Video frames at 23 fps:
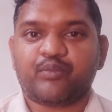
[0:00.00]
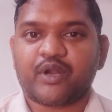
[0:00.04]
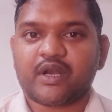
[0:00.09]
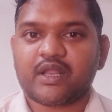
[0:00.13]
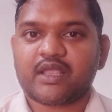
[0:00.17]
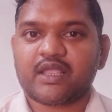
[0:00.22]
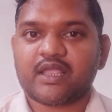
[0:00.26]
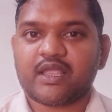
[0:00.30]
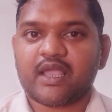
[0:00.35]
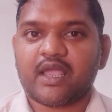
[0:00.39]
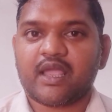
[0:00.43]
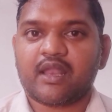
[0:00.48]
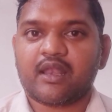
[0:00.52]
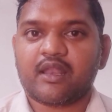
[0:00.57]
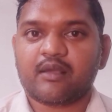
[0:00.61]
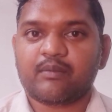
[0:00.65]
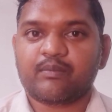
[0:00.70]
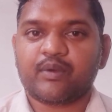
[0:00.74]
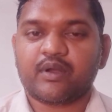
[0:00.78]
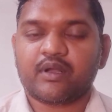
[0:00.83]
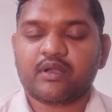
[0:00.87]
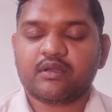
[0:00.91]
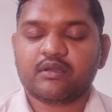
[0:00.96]
पड़ गया है
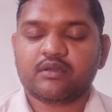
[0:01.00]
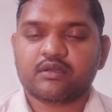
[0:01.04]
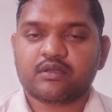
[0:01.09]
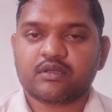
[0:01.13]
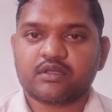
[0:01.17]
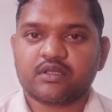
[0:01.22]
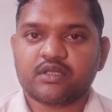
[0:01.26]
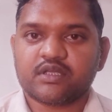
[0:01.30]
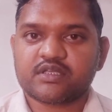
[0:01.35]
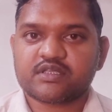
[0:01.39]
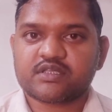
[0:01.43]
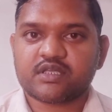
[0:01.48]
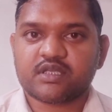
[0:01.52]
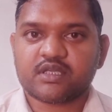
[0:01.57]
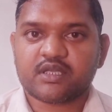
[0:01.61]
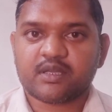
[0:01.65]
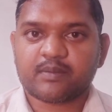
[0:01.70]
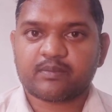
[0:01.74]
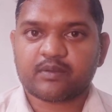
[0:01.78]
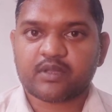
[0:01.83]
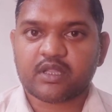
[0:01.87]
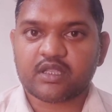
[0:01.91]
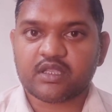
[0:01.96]
लगभग ये
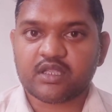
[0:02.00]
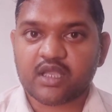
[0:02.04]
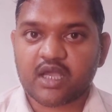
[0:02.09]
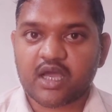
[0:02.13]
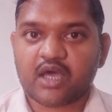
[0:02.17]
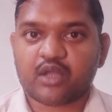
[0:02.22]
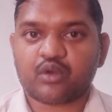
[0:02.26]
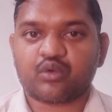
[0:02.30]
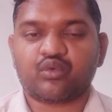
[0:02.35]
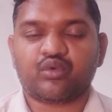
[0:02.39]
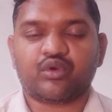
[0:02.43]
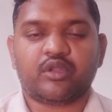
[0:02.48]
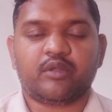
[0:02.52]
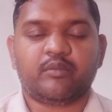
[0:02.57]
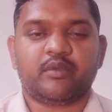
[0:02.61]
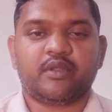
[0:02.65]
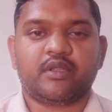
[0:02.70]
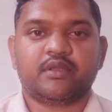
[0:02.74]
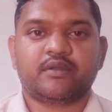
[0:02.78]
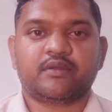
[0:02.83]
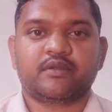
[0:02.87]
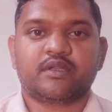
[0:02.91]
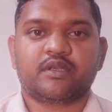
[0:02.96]
सेटअप तैयार होने
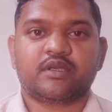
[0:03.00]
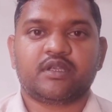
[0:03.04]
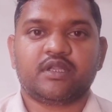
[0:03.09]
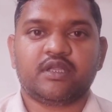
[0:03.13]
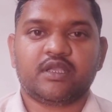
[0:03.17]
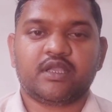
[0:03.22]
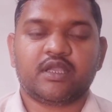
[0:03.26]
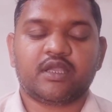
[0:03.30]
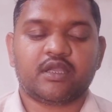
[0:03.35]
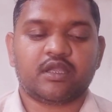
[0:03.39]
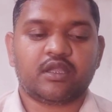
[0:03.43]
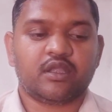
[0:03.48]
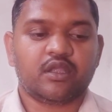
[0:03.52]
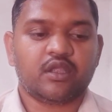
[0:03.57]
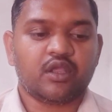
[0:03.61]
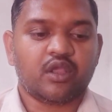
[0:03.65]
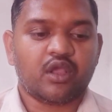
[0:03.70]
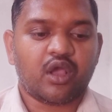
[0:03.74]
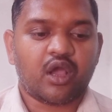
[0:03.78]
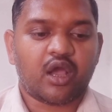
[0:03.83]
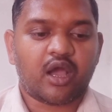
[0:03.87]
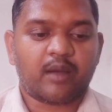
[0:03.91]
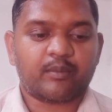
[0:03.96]
में ठीक है
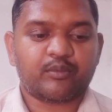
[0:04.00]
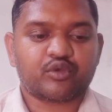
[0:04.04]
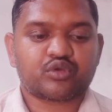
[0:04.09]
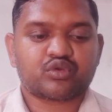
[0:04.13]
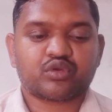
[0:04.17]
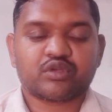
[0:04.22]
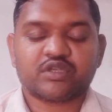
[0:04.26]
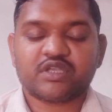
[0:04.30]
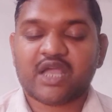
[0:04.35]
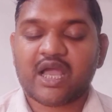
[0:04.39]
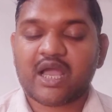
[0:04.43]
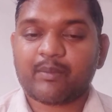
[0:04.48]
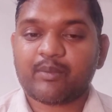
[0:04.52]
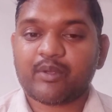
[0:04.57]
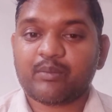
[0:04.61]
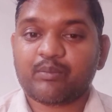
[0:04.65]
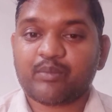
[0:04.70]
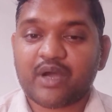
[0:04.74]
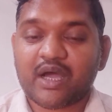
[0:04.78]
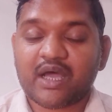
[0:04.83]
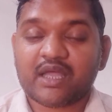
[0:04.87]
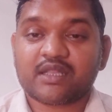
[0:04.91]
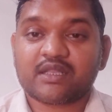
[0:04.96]
अब दोस्तों यहाँ पे
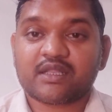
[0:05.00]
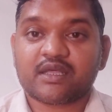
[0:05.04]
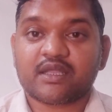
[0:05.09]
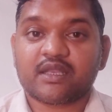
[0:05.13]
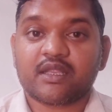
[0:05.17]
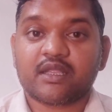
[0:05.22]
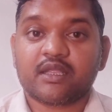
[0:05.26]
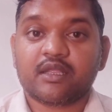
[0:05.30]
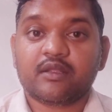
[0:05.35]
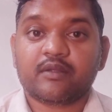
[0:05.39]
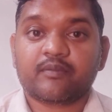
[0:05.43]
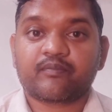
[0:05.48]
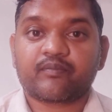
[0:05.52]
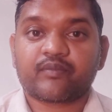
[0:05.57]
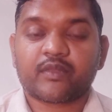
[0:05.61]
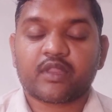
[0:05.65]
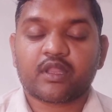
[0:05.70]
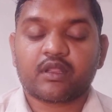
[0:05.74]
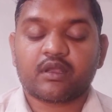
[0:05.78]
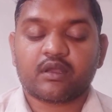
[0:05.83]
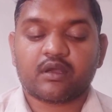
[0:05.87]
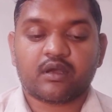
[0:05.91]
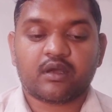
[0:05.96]
बात करें
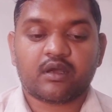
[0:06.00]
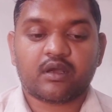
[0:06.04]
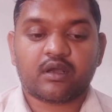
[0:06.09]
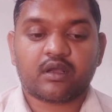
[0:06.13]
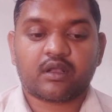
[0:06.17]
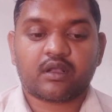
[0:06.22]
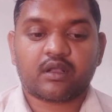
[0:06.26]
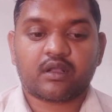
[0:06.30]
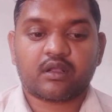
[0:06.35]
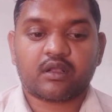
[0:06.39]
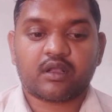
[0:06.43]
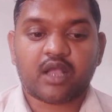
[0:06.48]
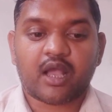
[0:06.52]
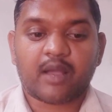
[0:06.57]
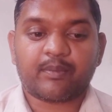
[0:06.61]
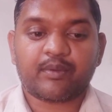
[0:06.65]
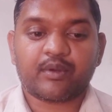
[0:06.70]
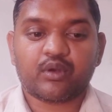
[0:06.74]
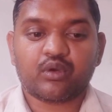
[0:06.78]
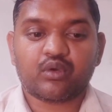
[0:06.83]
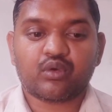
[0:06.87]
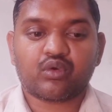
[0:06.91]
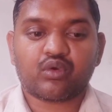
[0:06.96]

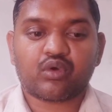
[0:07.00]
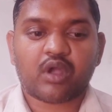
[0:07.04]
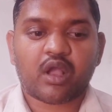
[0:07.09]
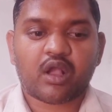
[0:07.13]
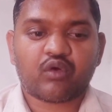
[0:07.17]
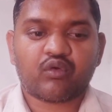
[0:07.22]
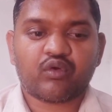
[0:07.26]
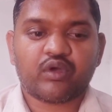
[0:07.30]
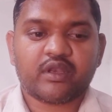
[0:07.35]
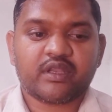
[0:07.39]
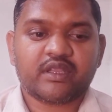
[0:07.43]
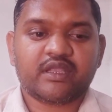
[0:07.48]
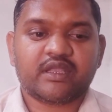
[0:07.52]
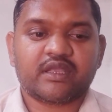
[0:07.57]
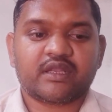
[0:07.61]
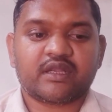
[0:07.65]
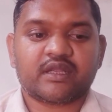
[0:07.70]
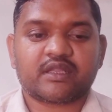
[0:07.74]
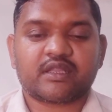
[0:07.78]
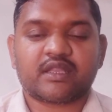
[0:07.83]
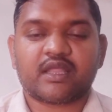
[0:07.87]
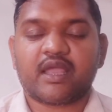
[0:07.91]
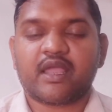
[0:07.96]
काफ़ी लोगों का क्वेरी ये
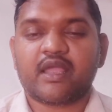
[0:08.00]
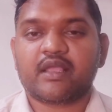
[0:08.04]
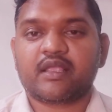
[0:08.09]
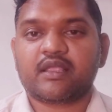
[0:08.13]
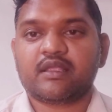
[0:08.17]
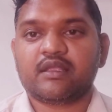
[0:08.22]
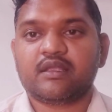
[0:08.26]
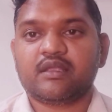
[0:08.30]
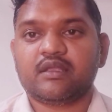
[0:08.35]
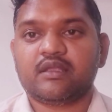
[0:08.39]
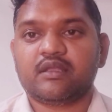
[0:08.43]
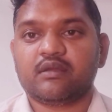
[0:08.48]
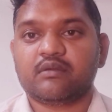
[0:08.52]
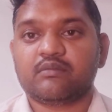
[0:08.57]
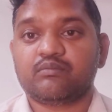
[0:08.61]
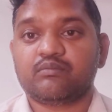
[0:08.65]
रहता है कि